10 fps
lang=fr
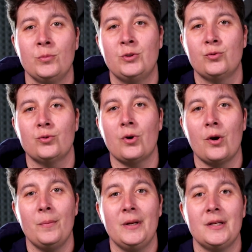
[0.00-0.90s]
me dit toujours,
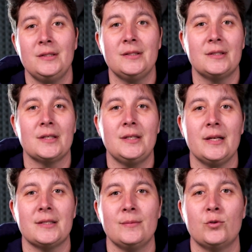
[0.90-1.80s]
euh, Mélanie, c'est qui
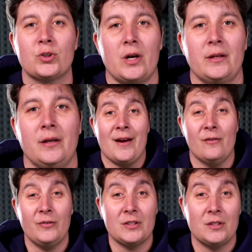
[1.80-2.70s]
la cible de Charlie Et
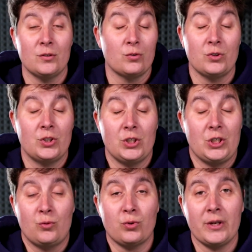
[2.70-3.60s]
en fait,
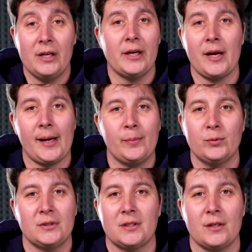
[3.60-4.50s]
j'ai toujours galéré à répondre à cette